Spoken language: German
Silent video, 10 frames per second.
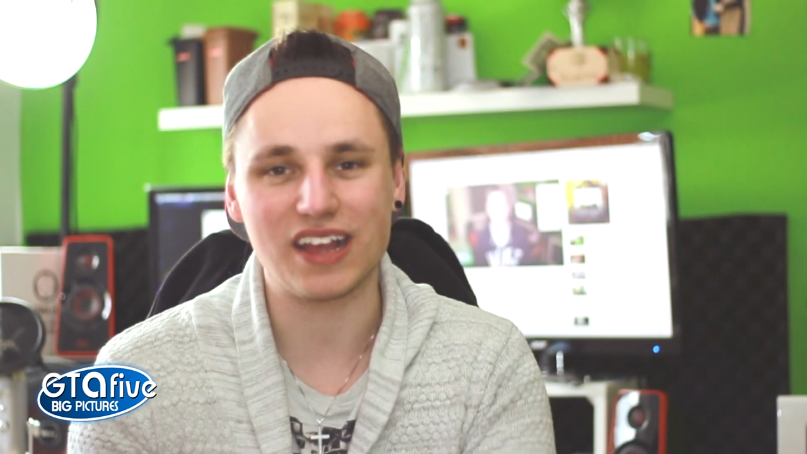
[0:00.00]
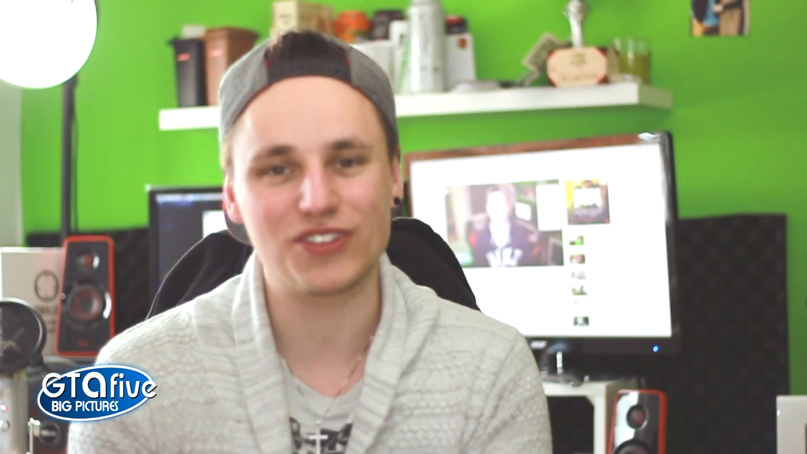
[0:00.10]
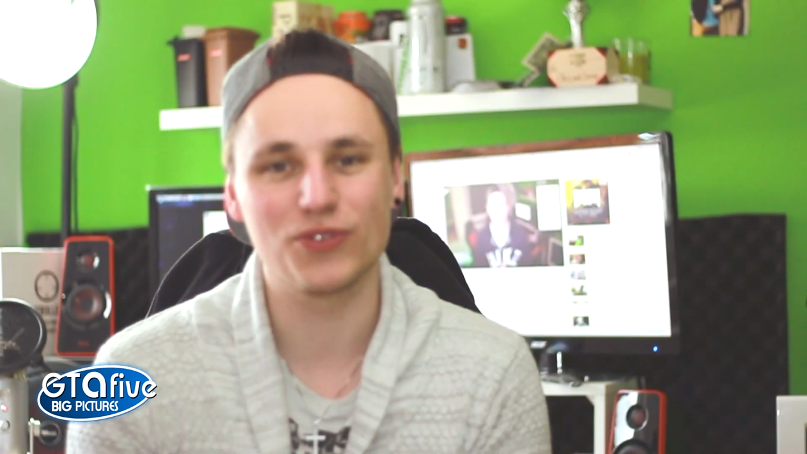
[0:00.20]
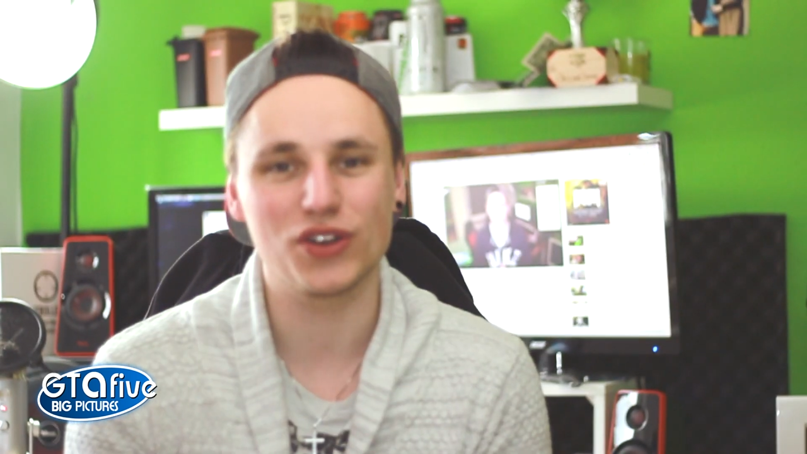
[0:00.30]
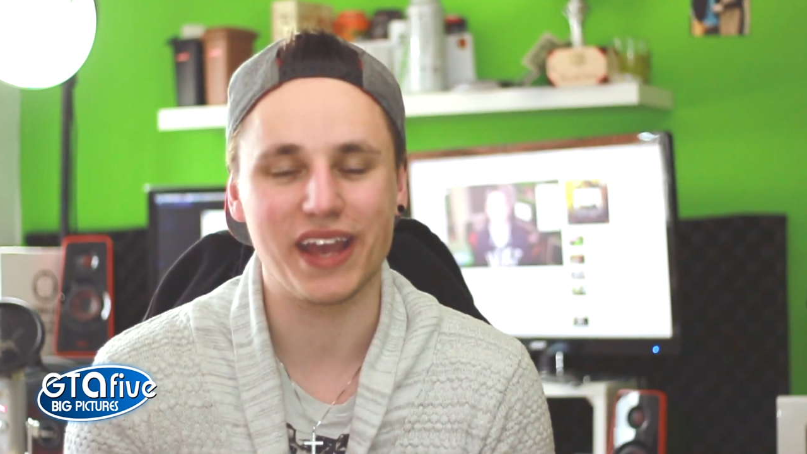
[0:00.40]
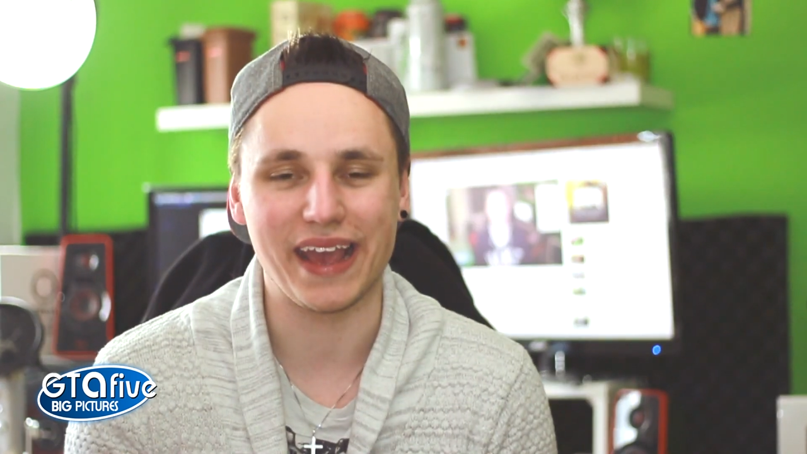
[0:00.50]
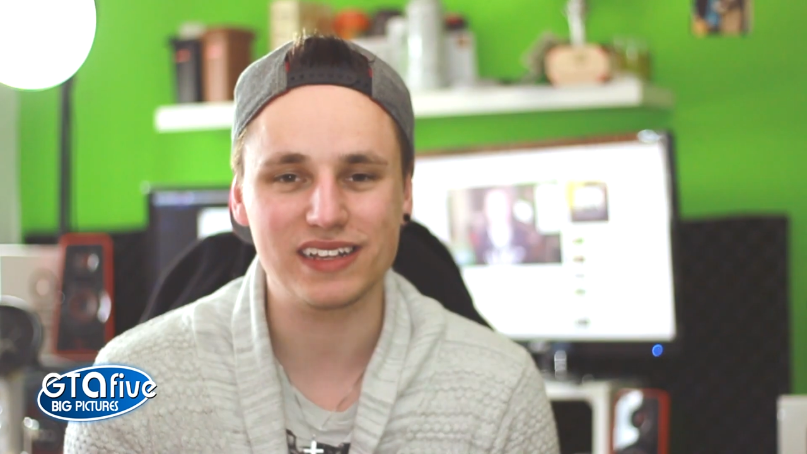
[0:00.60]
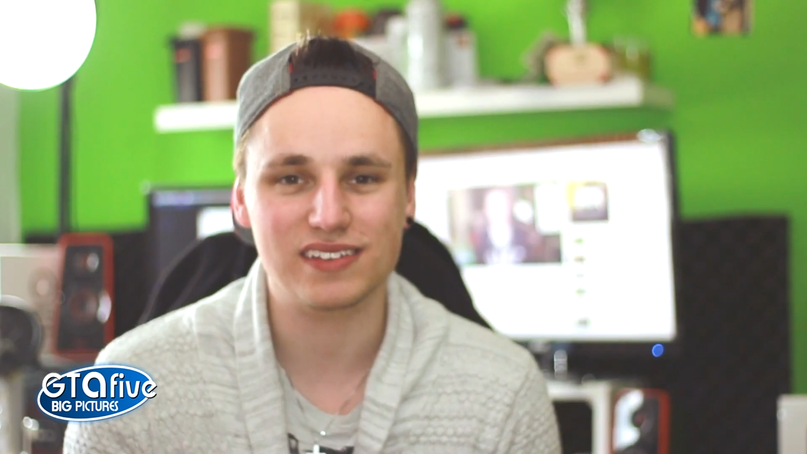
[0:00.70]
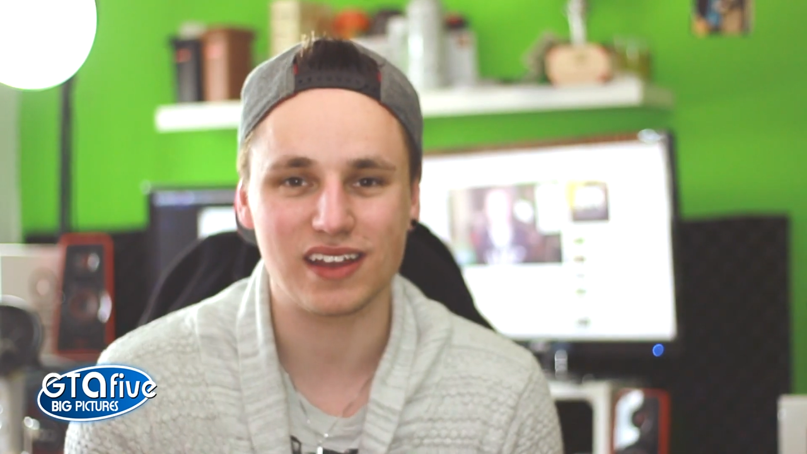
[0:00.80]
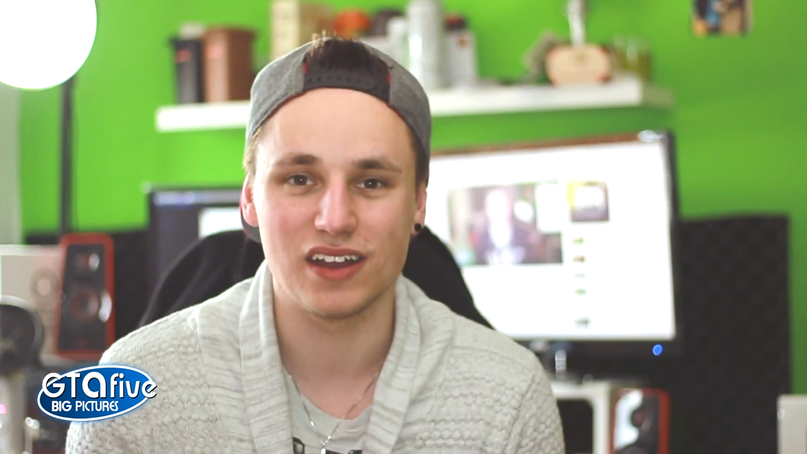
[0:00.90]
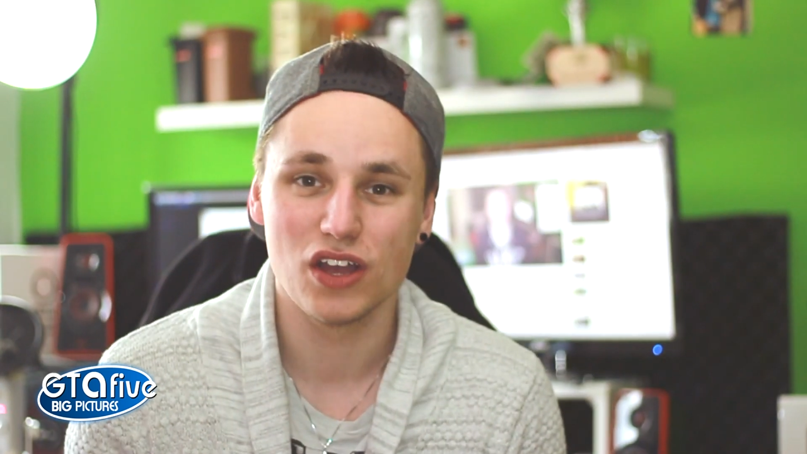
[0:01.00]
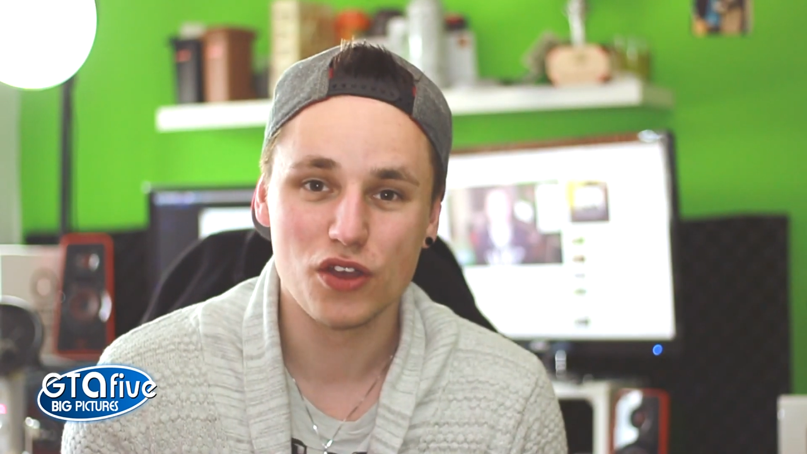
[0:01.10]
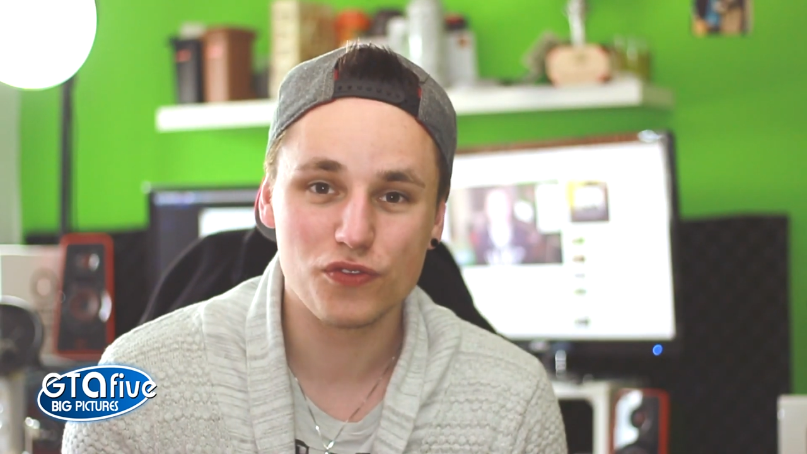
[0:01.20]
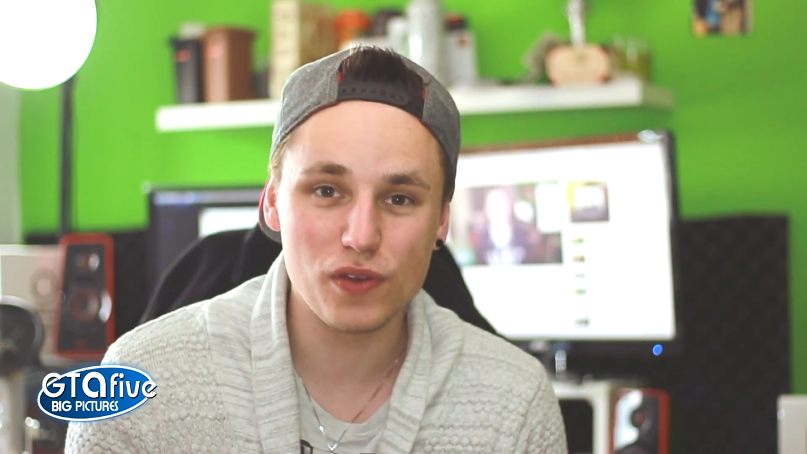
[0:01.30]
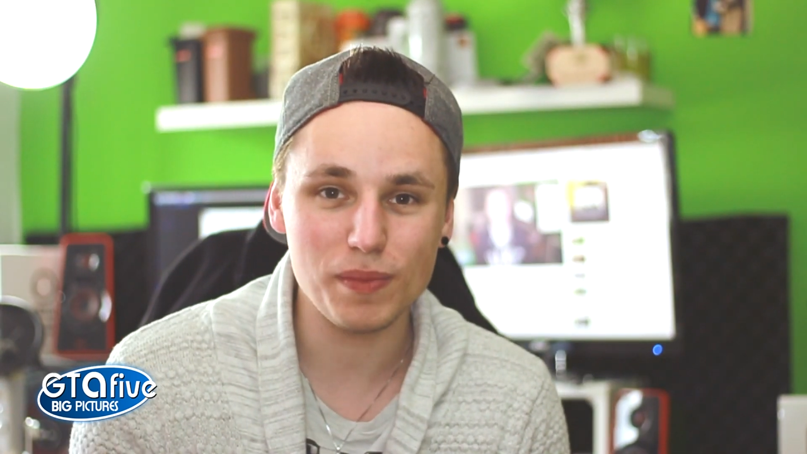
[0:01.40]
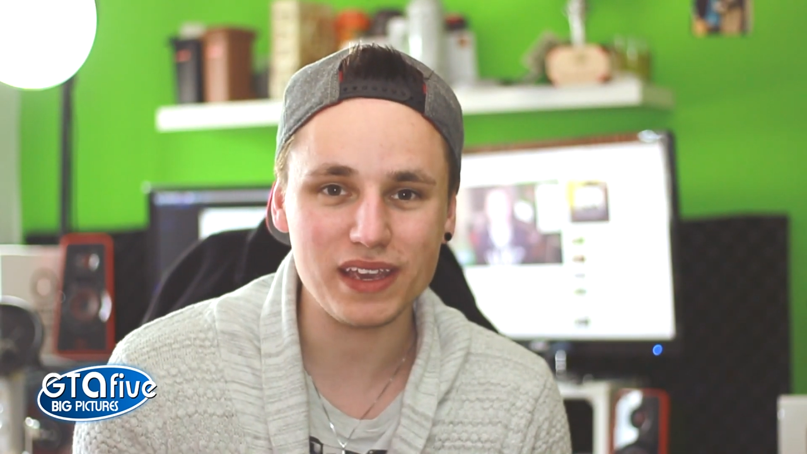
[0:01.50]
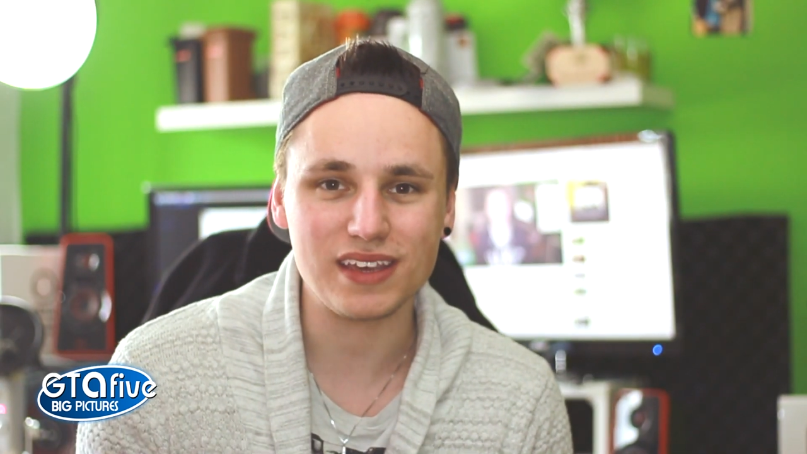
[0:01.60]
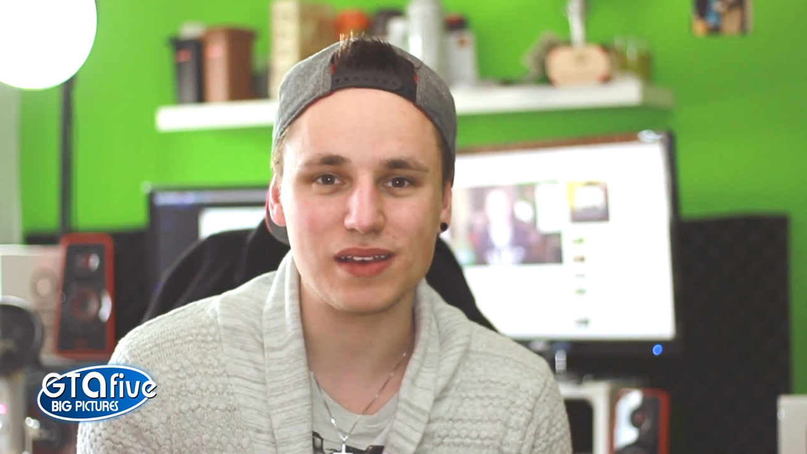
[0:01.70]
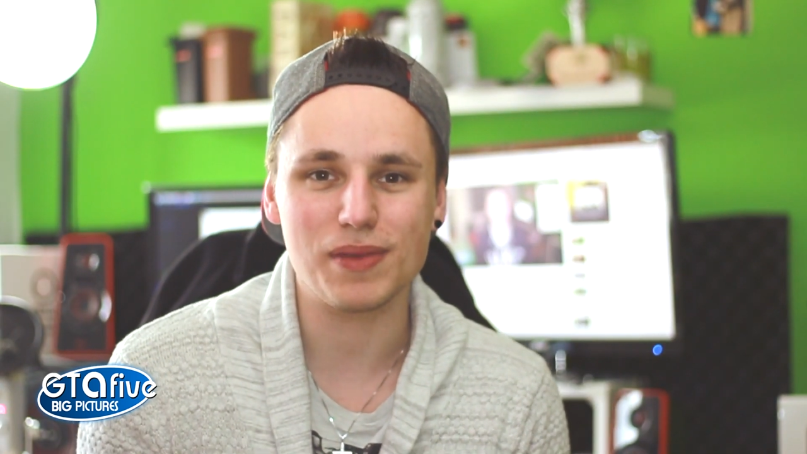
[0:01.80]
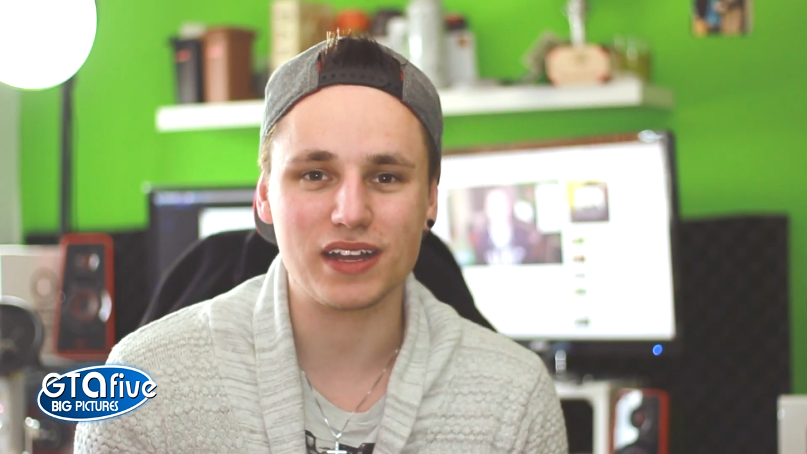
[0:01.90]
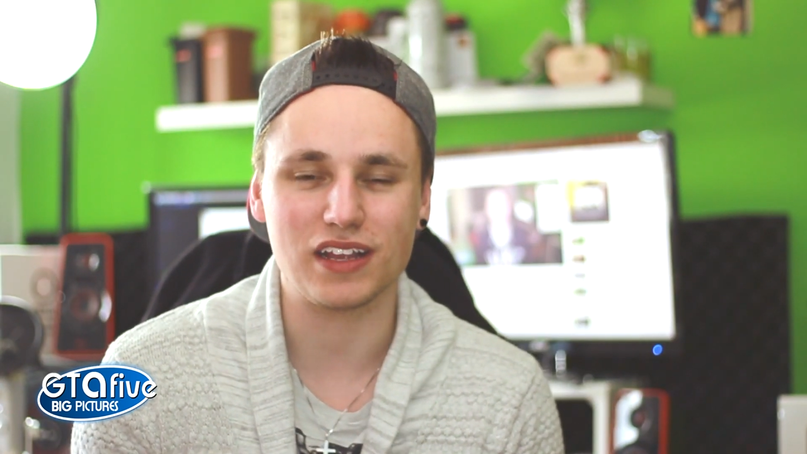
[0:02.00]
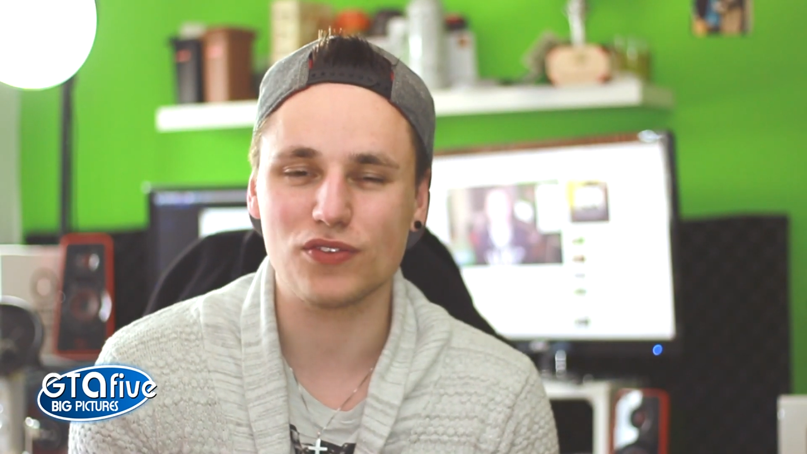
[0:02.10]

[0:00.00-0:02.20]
das wurde extra für mich gemacht.